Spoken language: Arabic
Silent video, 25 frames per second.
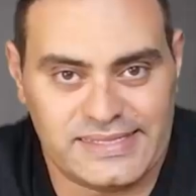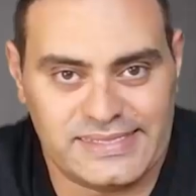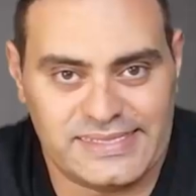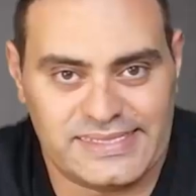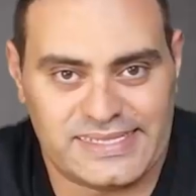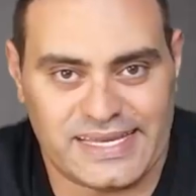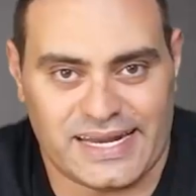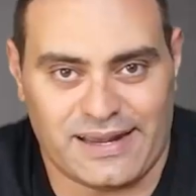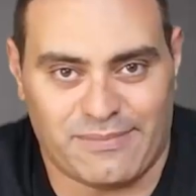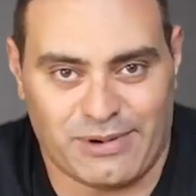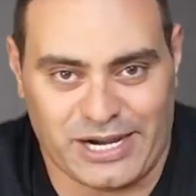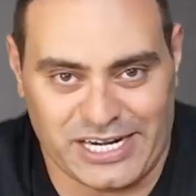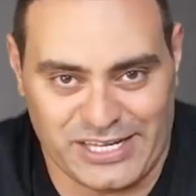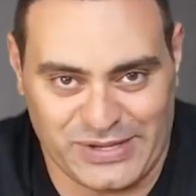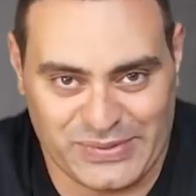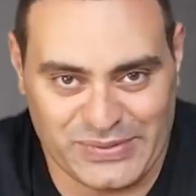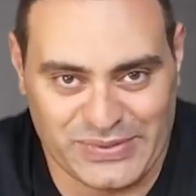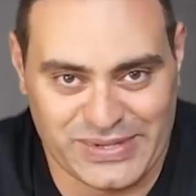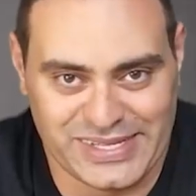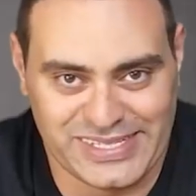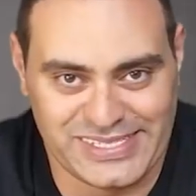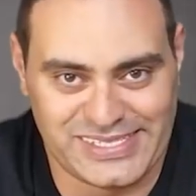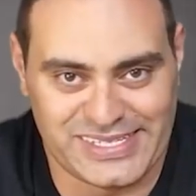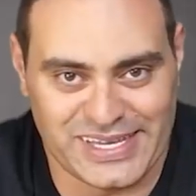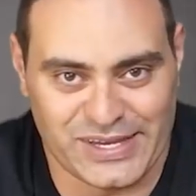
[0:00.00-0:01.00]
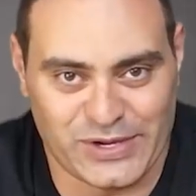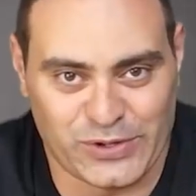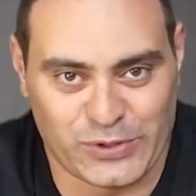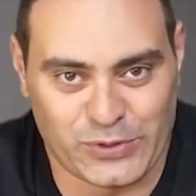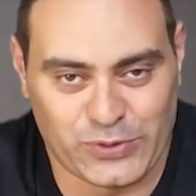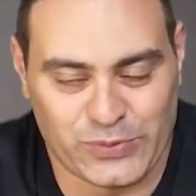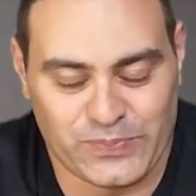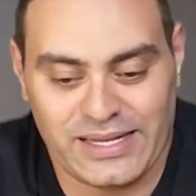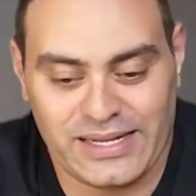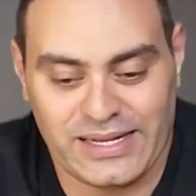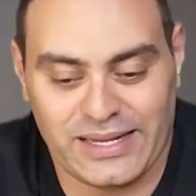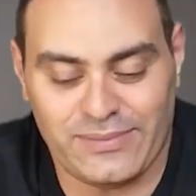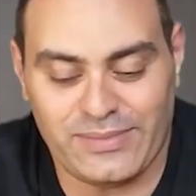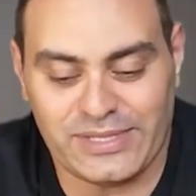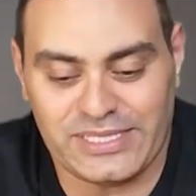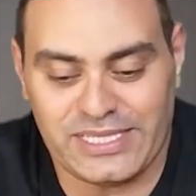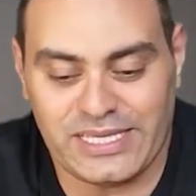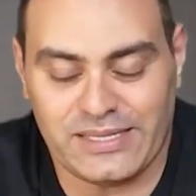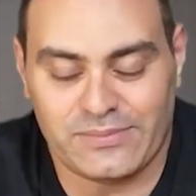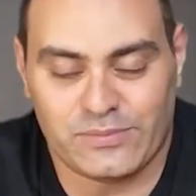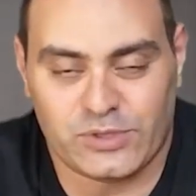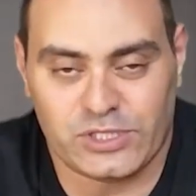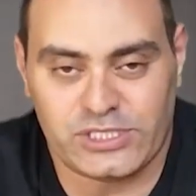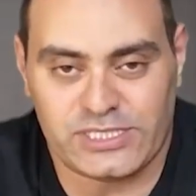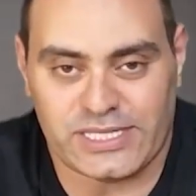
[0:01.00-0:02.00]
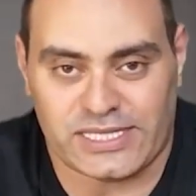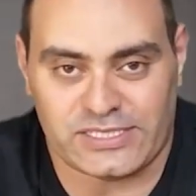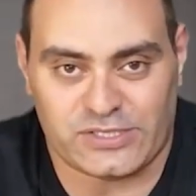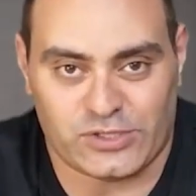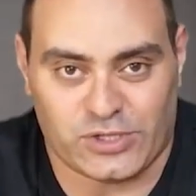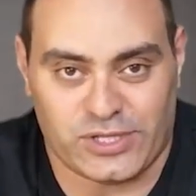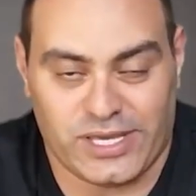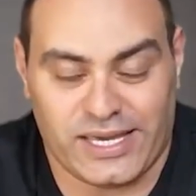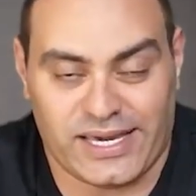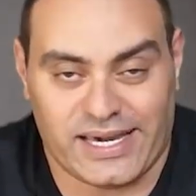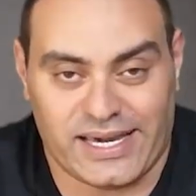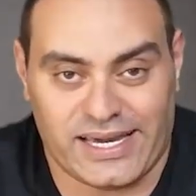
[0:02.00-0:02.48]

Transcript: السلام عليكم ازيكم لما تيجي تبص على السعوديه